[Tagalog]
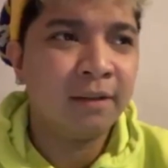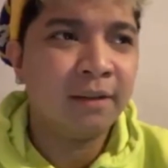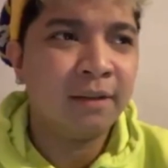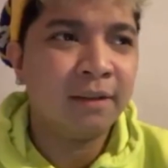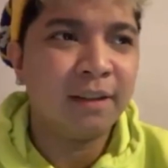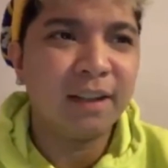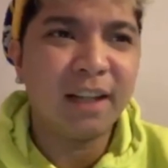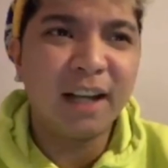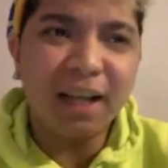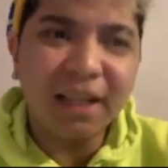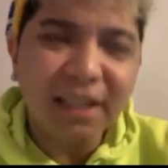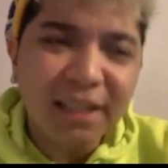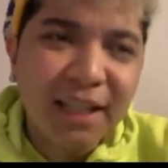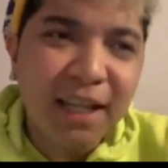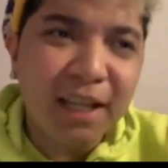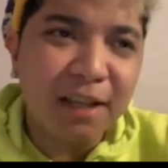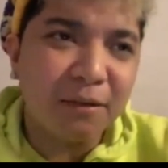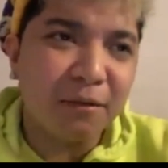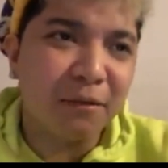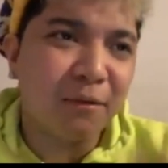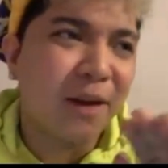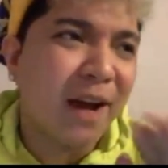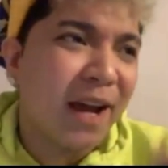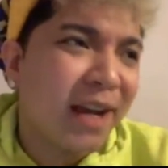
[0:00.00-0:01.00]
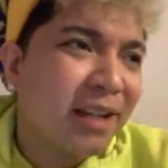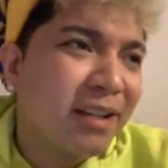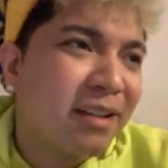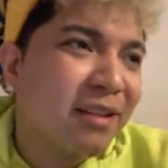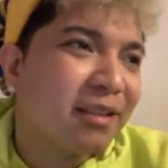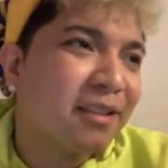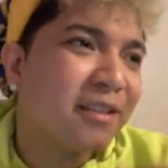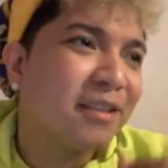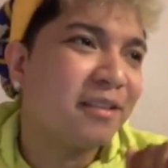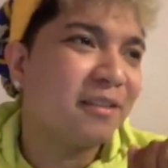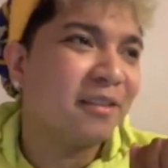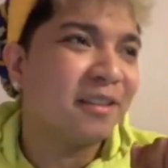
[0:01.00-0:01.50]
Na ganyan,
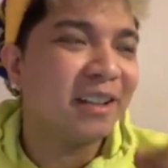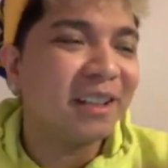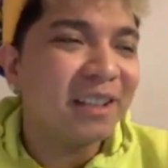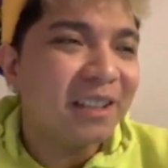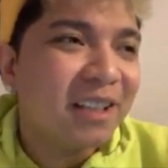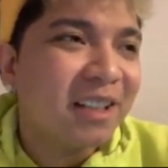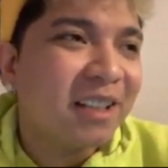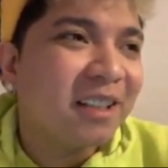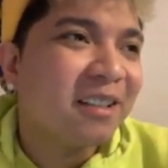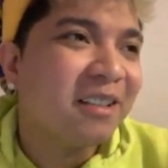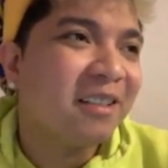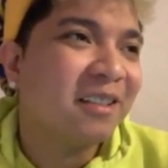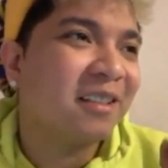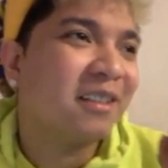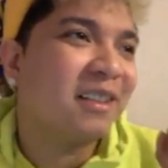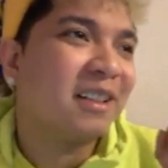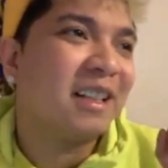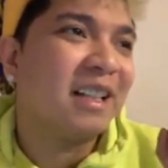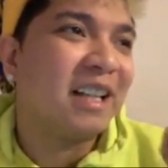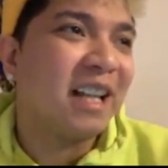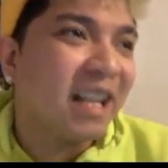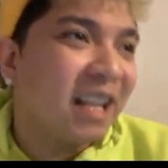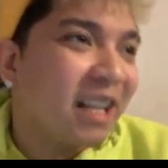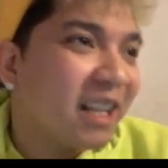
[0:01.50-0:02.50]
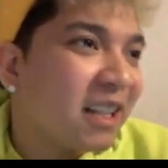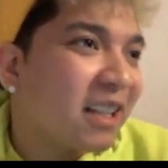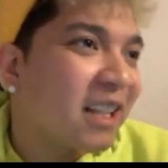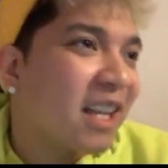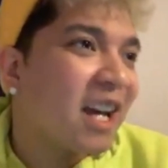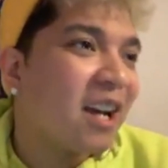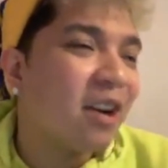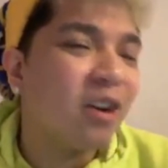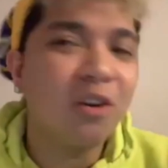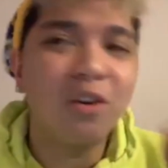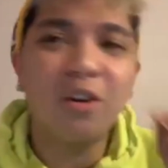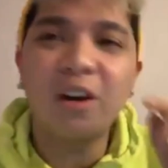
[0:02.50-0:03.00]
biner, ganyan, kilala ng
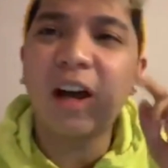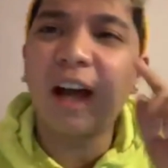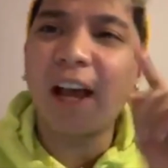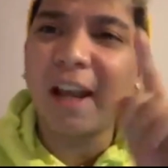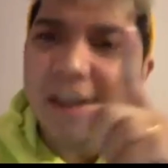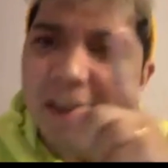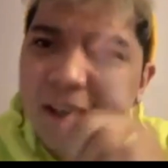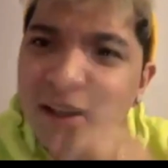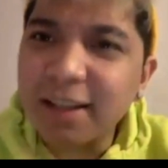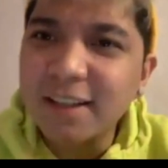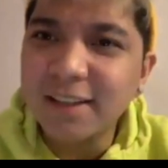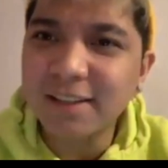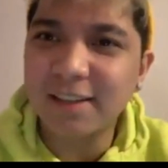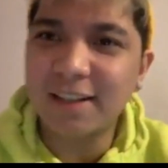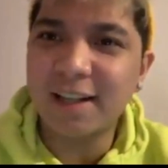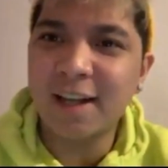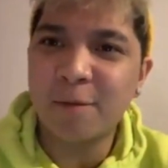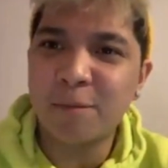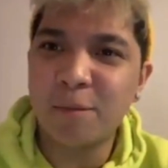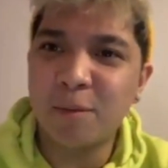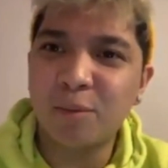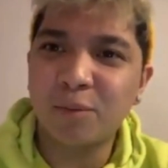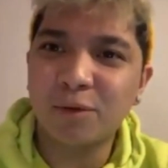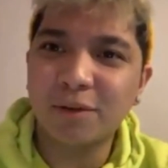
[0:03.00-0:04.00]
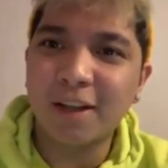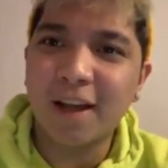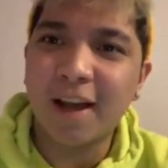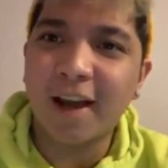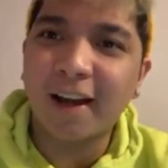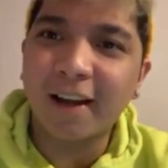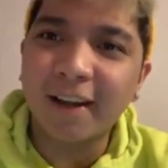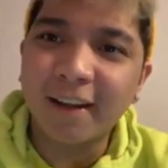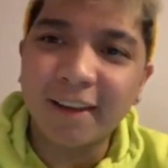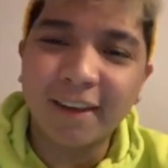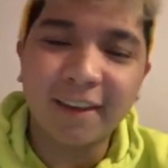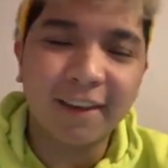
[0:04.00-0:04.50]
tao. Ayan ang sinabi mo sa
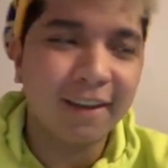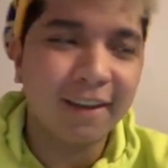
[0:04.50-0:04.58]
akin.